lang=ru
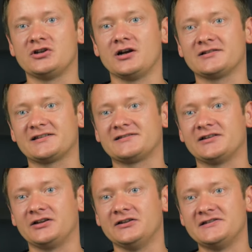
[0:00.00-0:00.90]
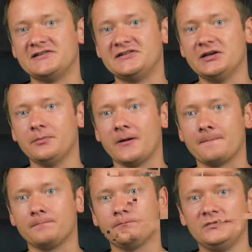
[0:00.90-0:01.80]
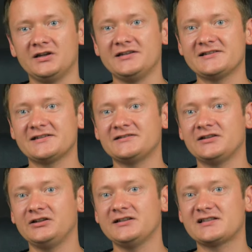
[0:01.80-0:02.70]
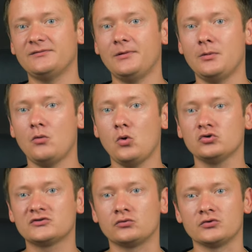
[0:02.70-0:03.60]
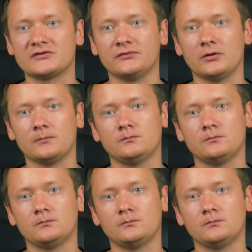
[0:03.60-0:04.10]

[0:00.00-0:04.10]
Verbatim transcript: как со стороны системы, так и со стороны самого устройства.